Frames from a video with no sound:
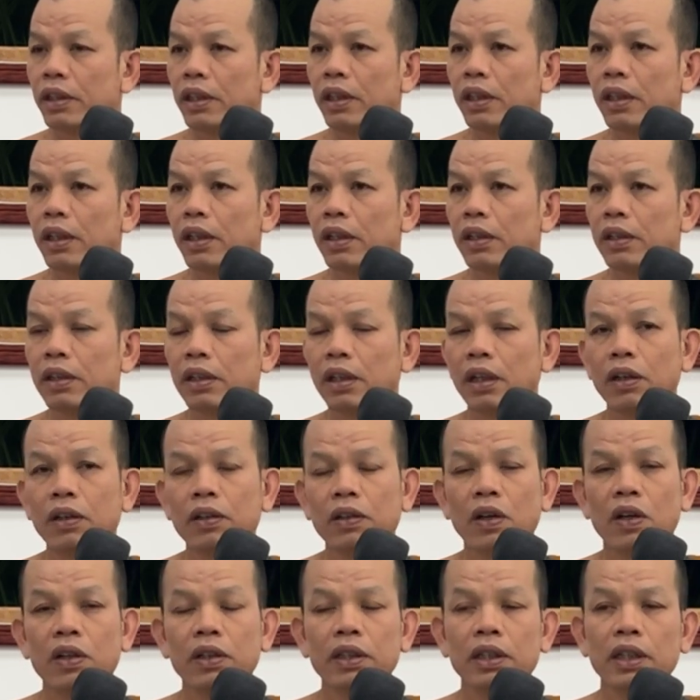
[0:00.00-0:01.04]
นี่แล้ว
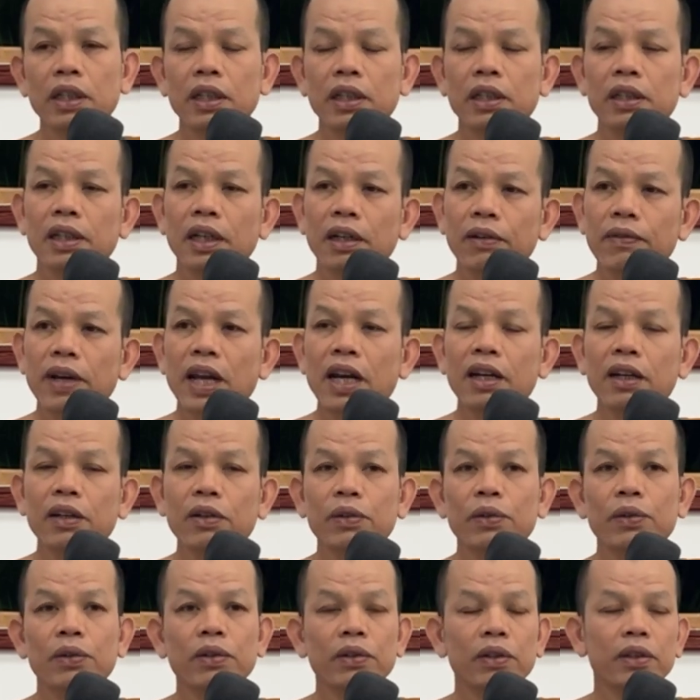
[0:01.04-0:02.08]
ลองยืนทั้งวัน
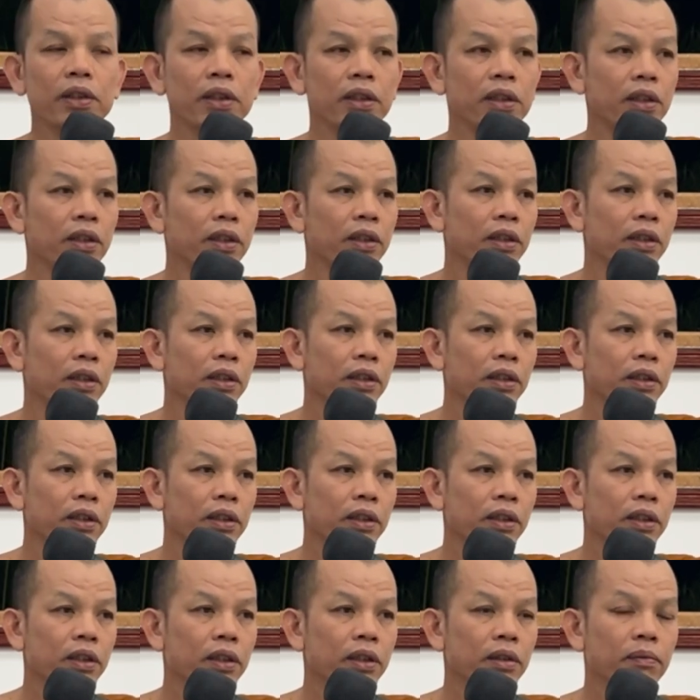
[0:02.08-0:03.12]
ดู
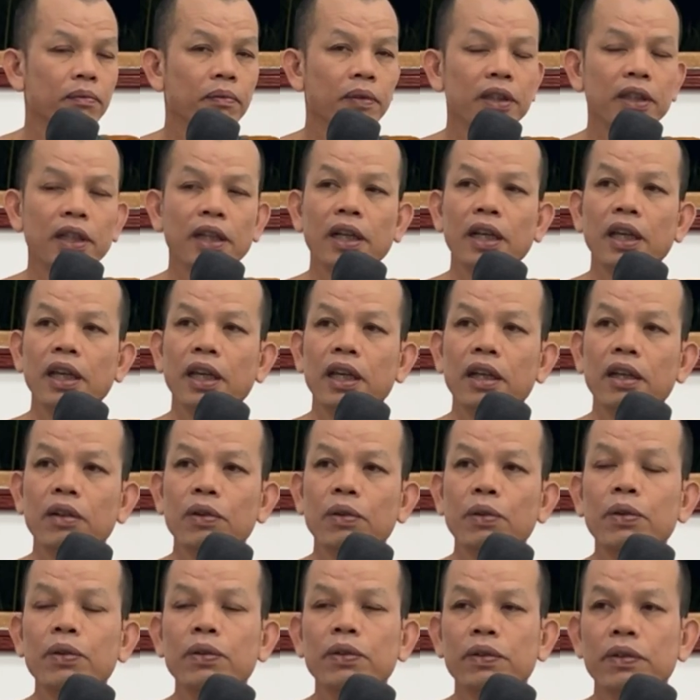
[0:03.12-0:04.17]
มันจะได้เห็น
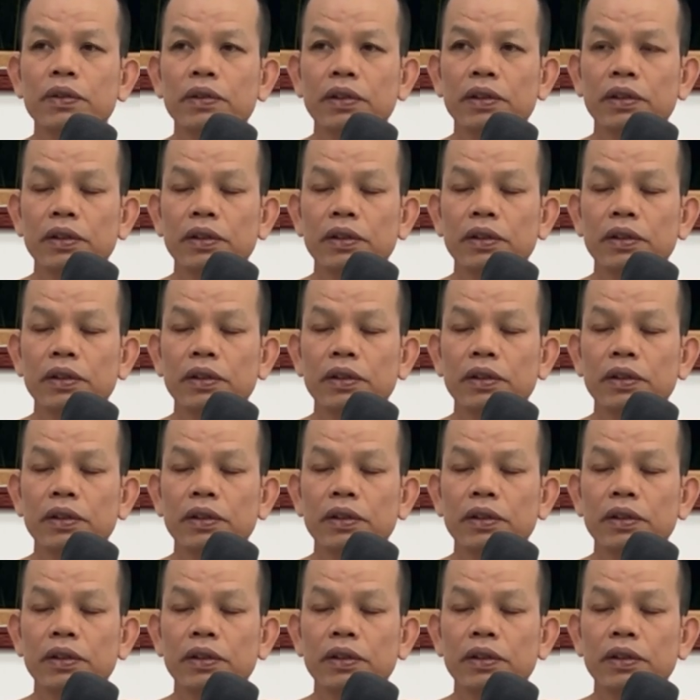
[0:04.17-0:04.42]
ทุกข์